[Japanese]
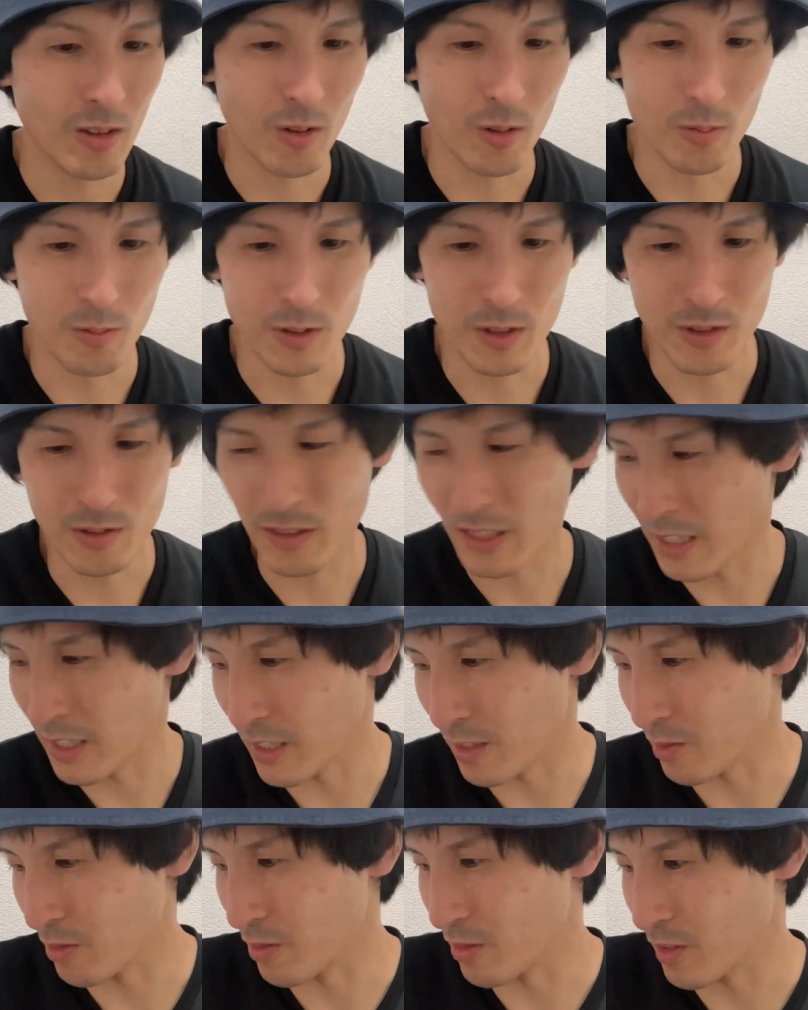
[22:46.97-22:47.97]
思い浮かん
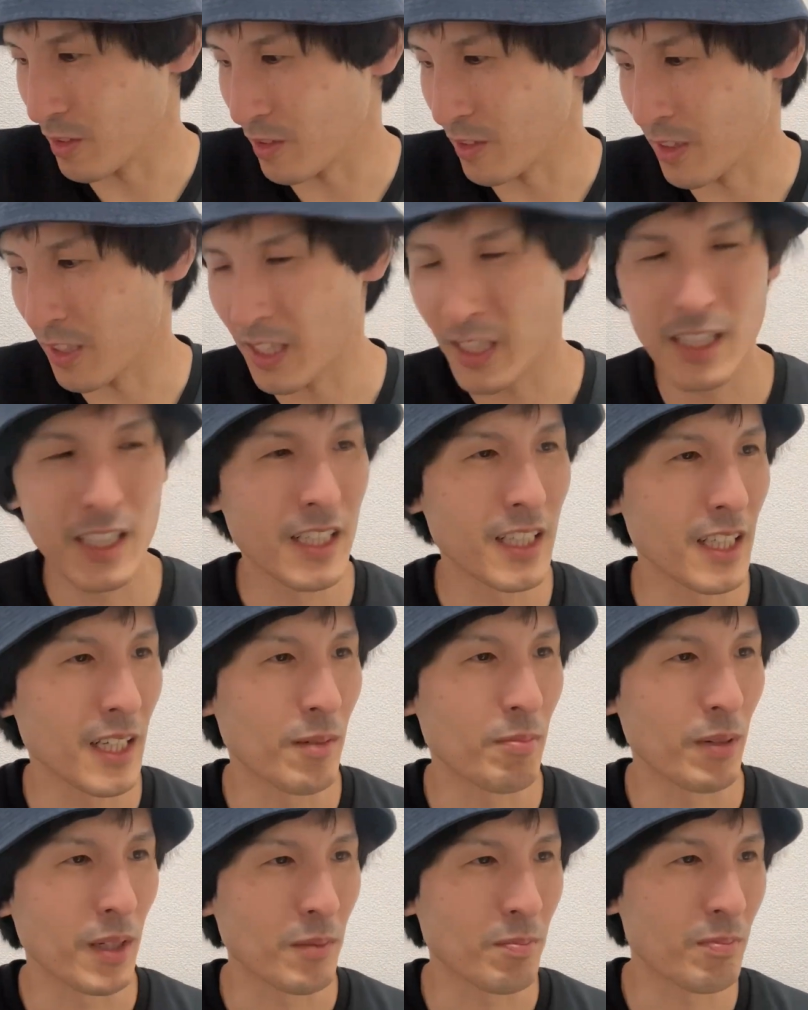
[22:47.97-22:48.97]
でくるっていうので、
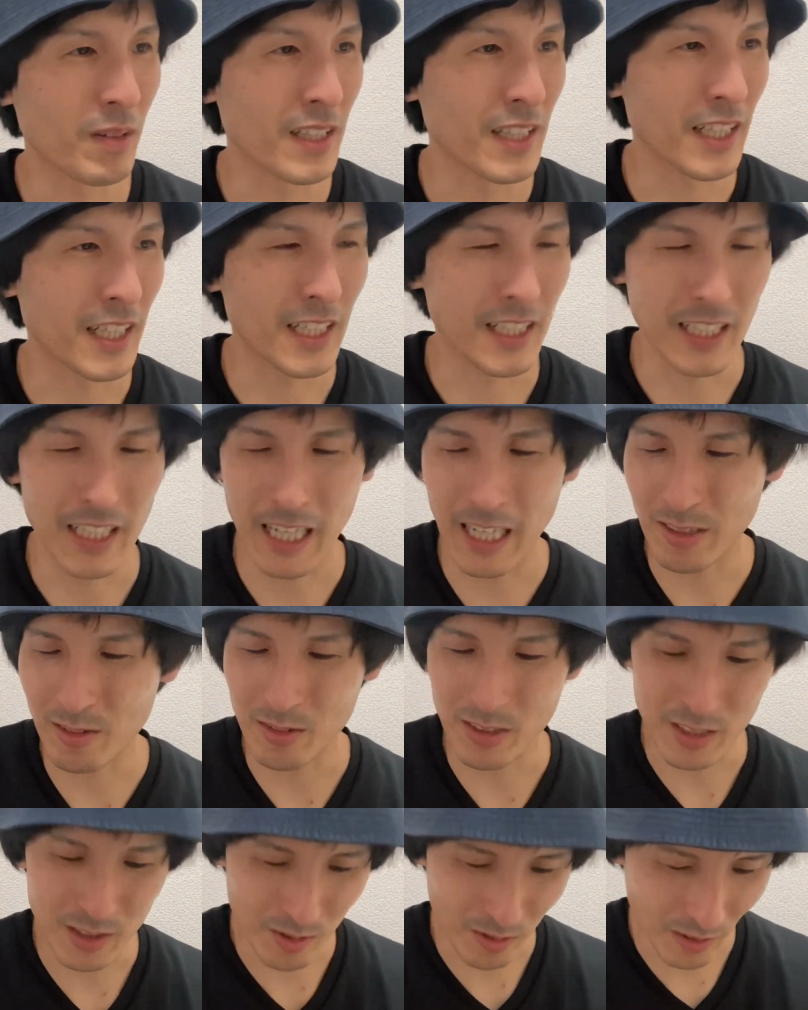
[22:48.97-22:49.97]
やっぱ一般的にある
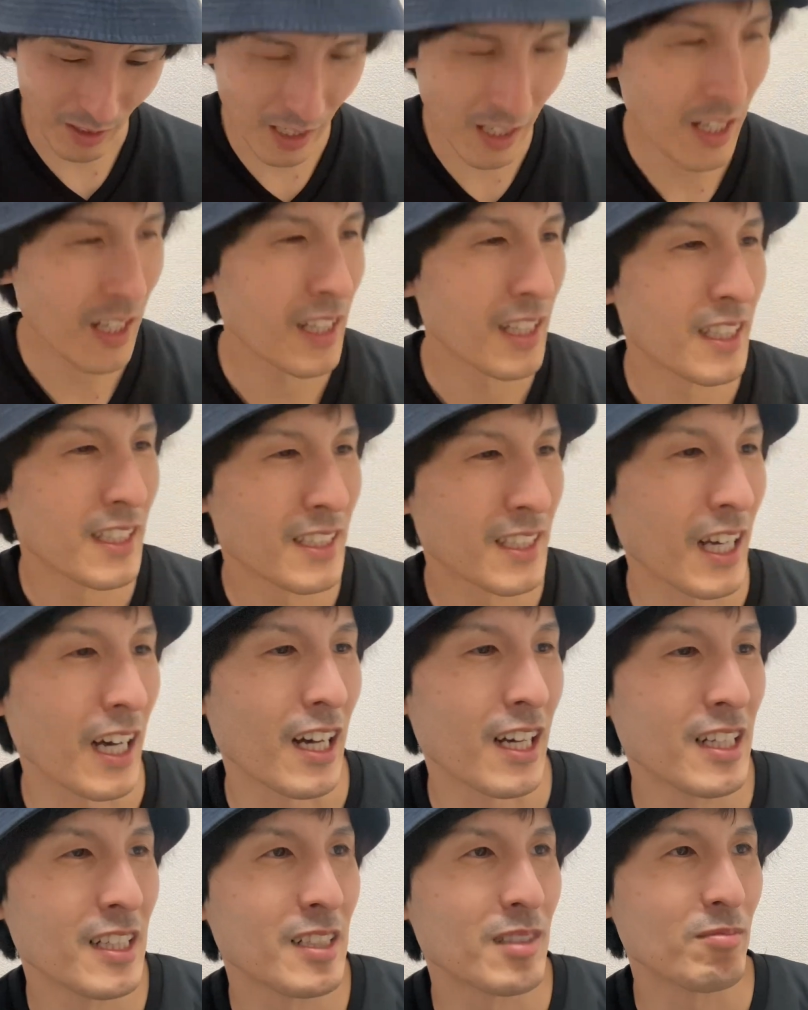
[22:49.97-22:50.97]
んでしょうか。さ
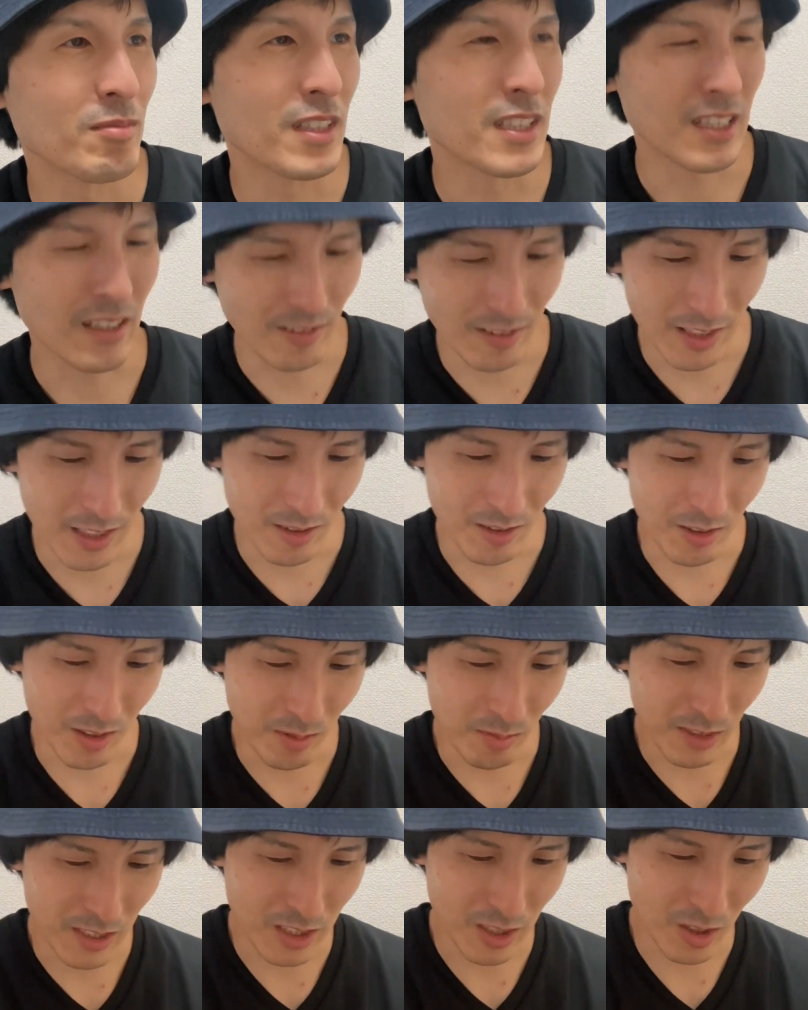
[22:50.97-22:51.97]
あ、皆さんの回答い
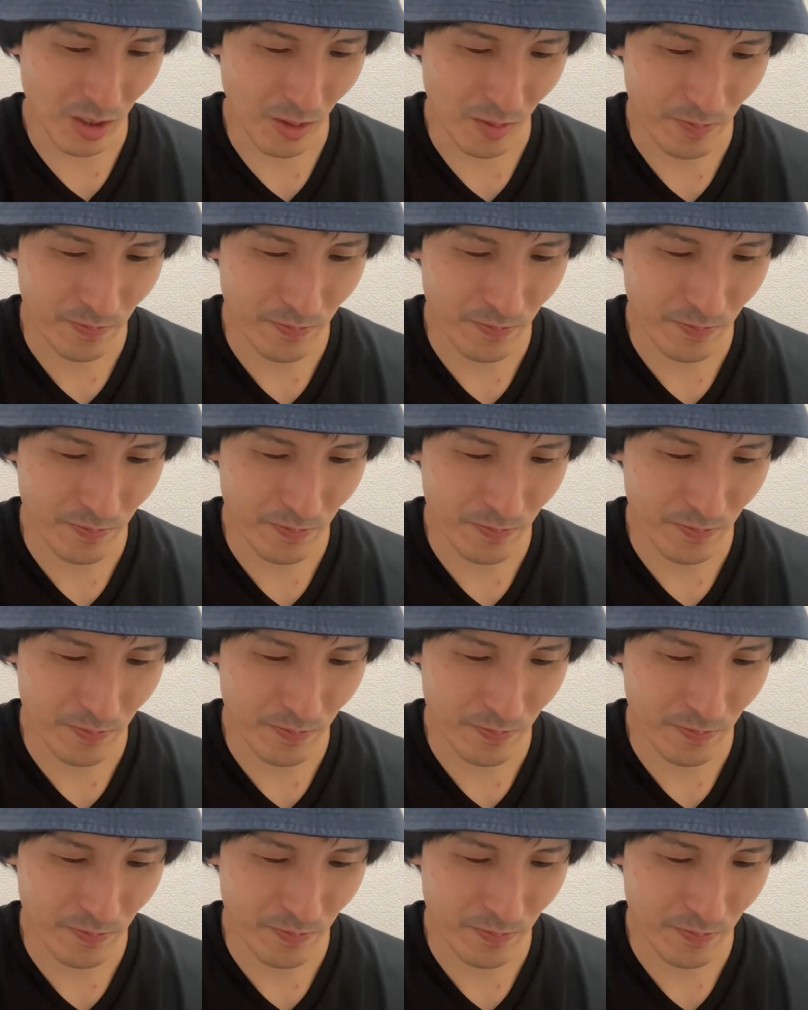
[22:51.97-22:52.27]
きましょ